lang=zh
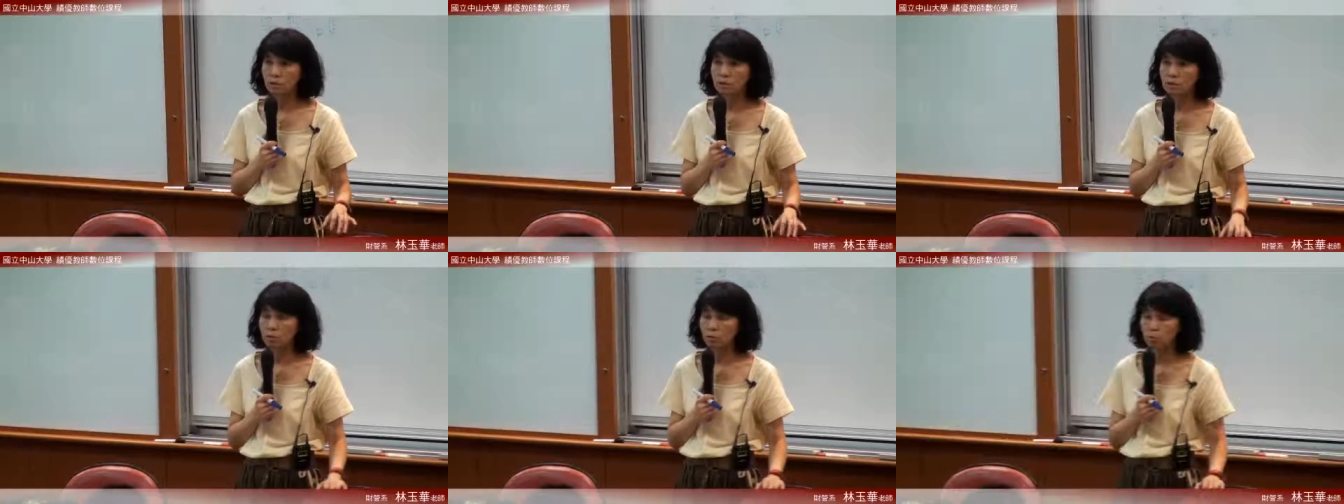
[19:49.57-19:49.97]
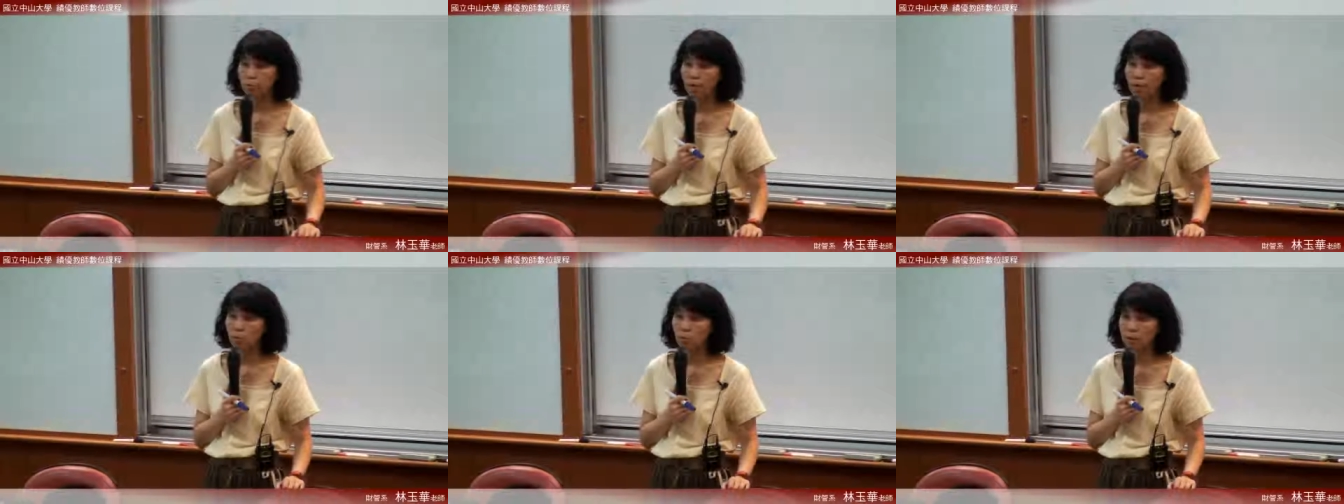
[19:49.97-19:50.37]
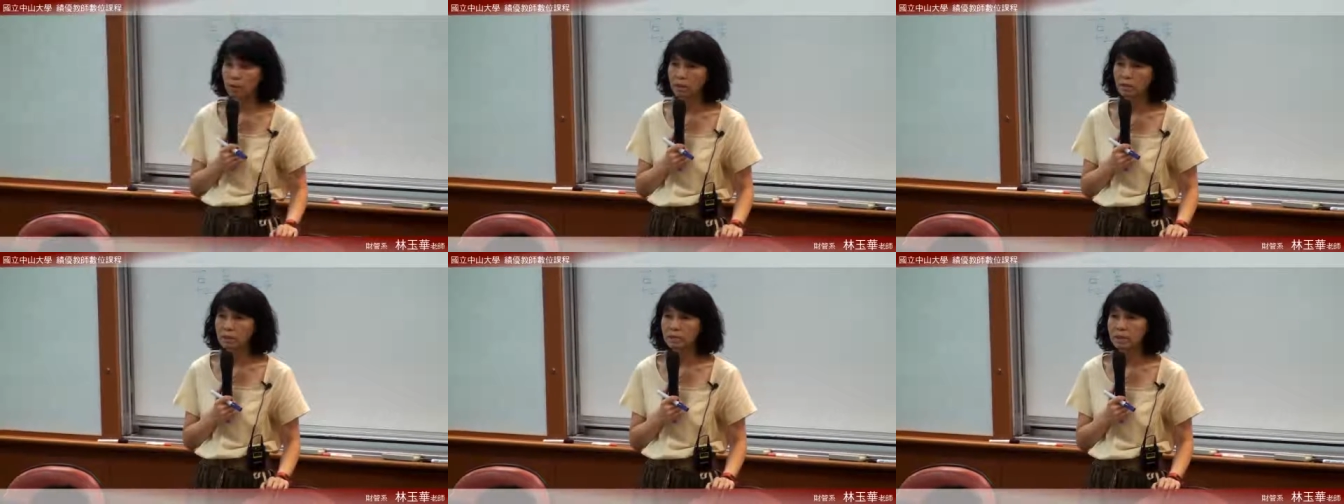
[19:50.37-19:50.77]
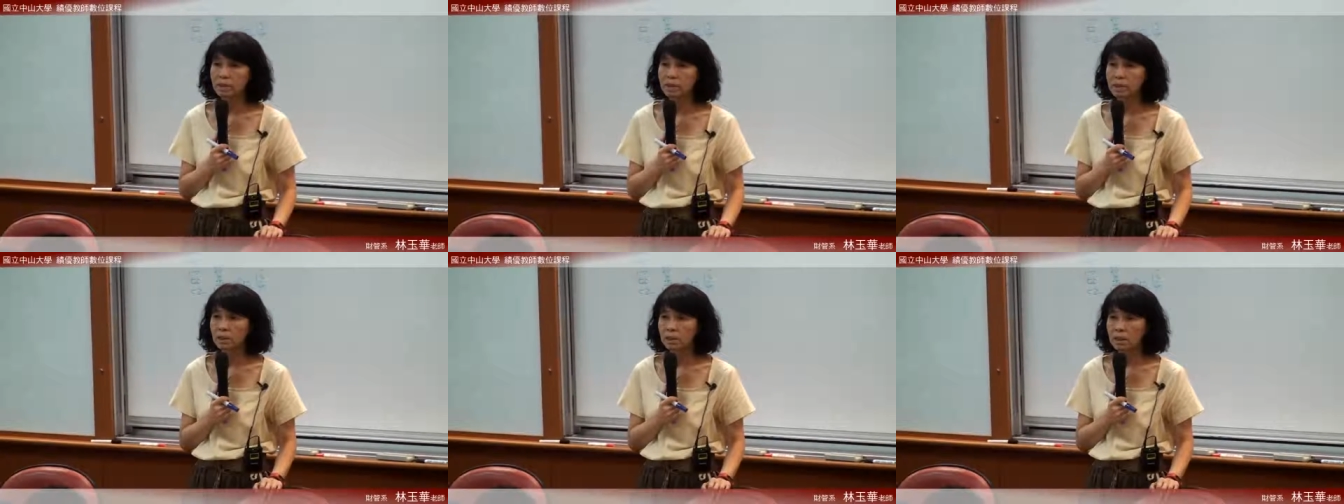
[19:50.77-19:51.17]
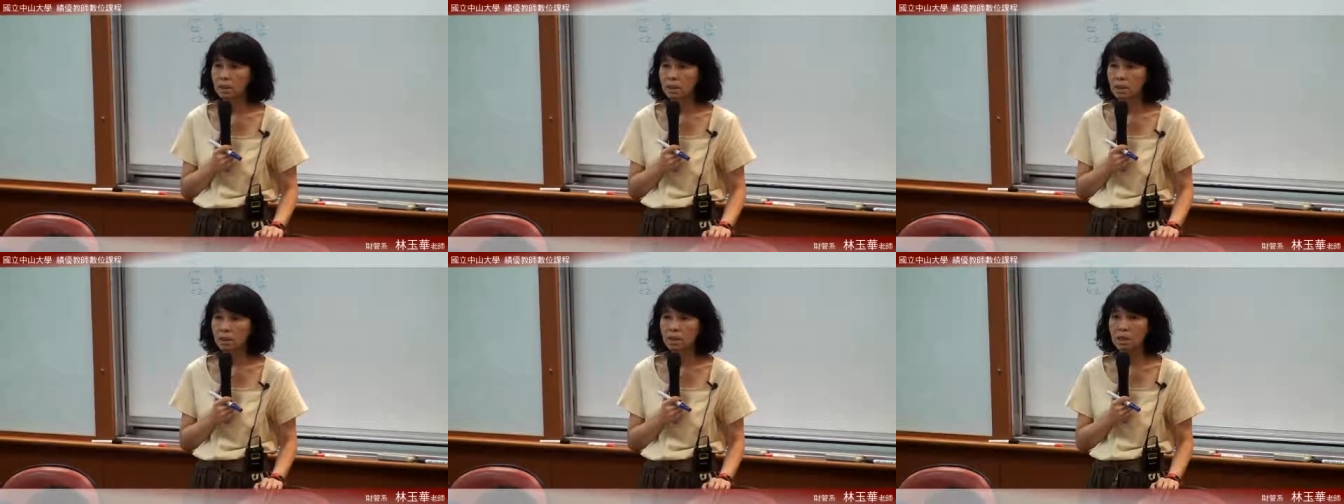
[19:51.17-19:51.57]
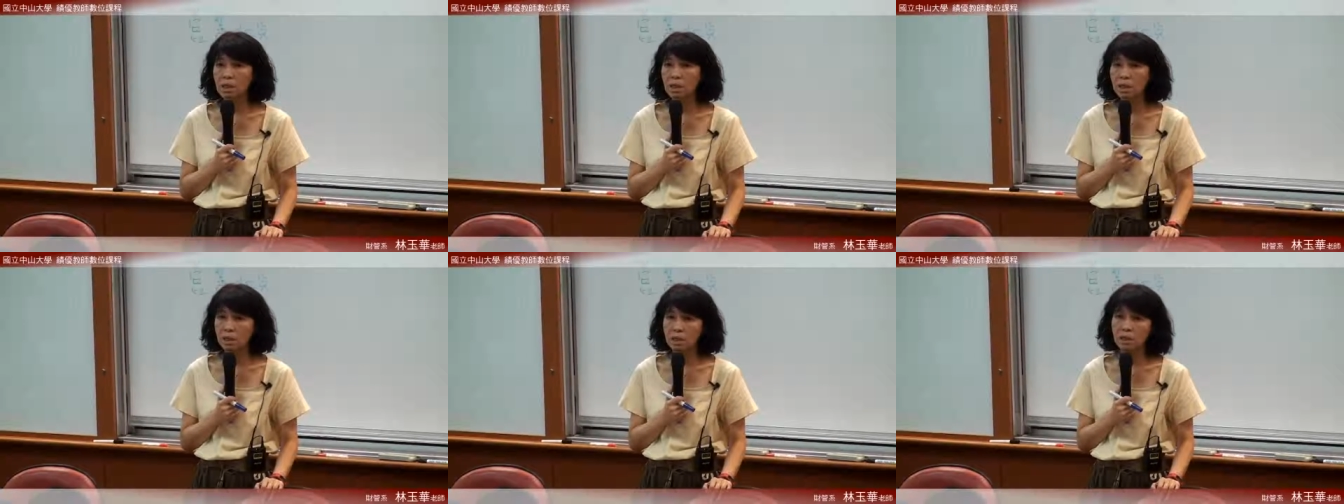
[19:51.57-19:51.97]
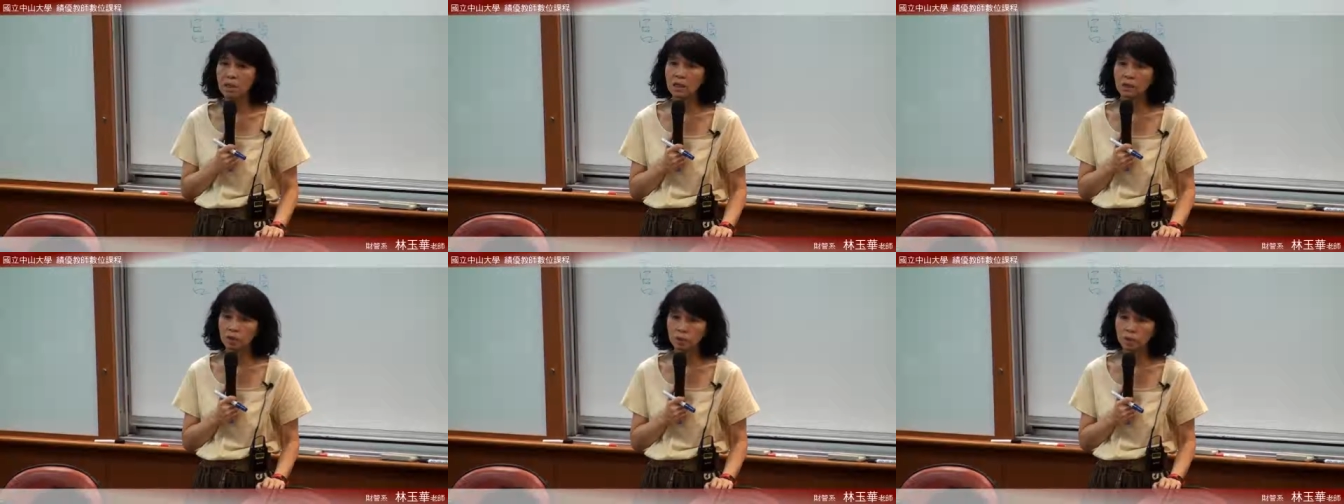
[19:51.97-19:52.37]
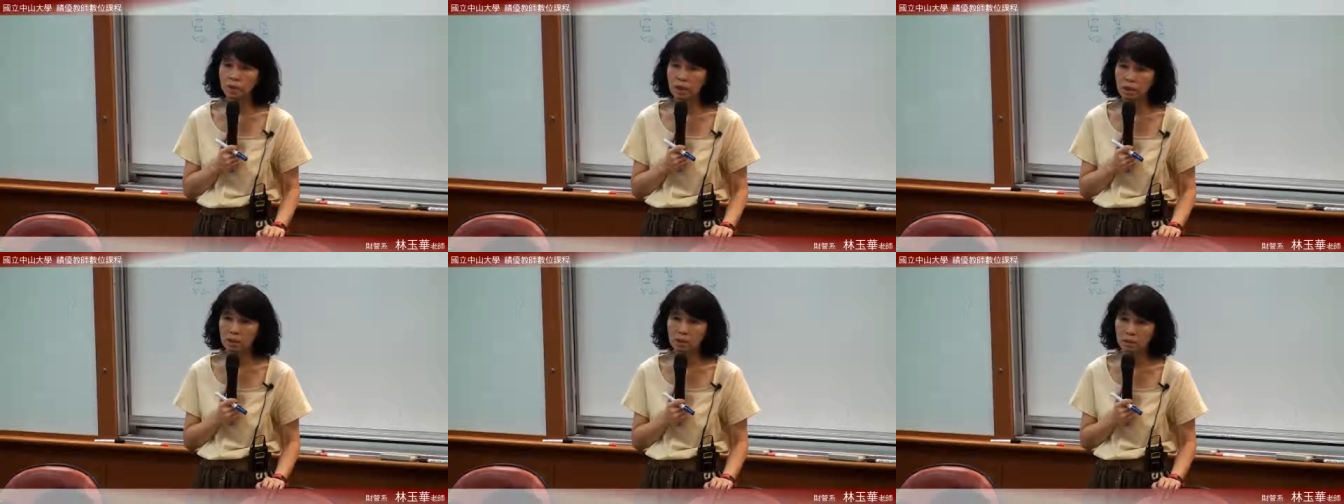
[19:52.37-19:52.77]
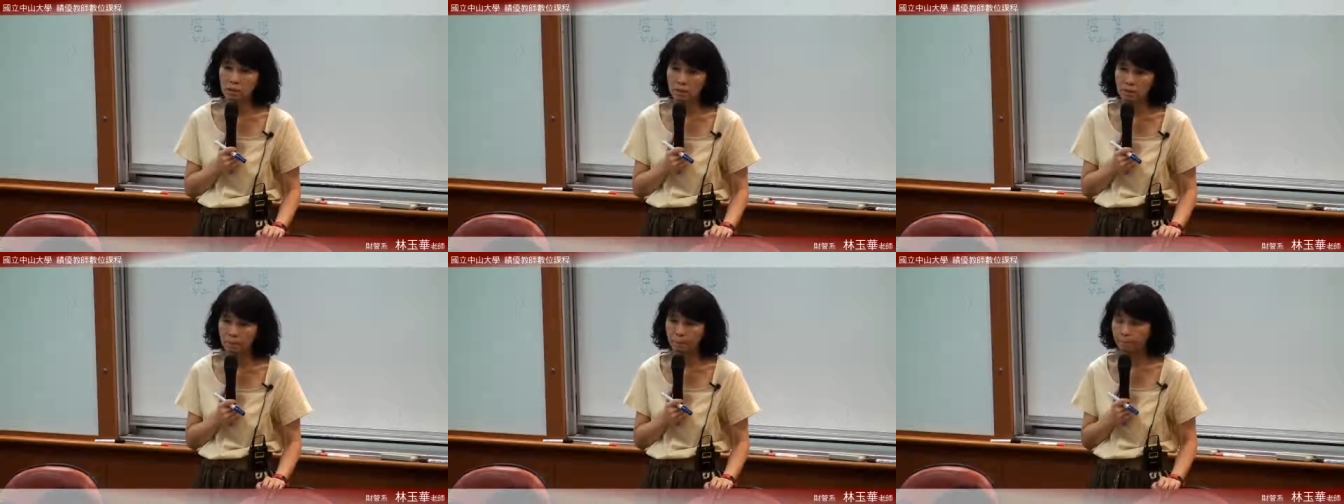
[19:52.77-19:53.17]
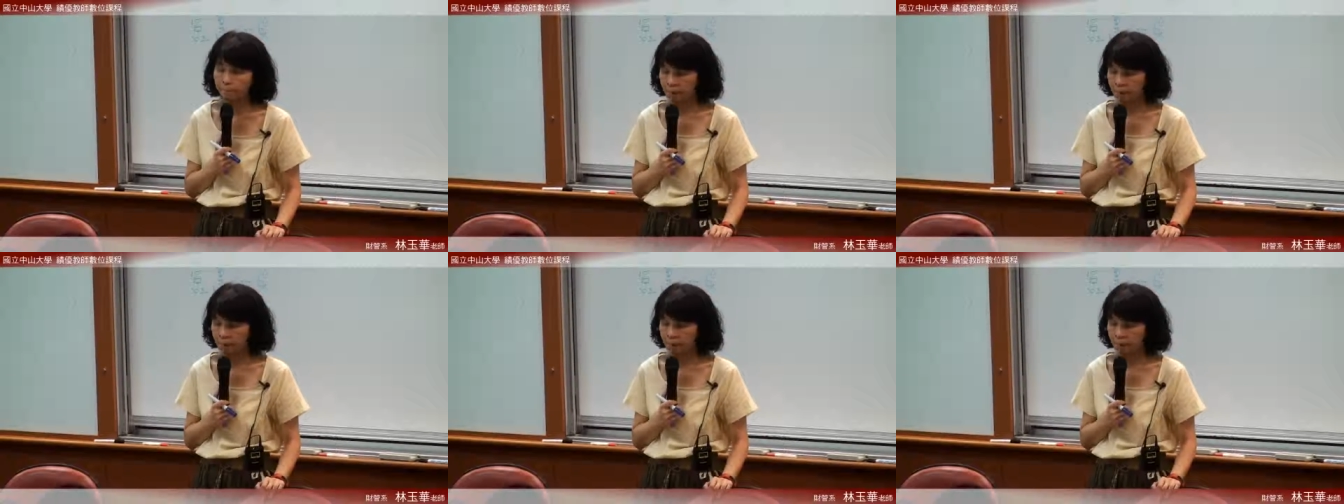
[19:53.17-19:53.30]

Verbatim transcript: 让你去判断它是不是一个营业租赁而已。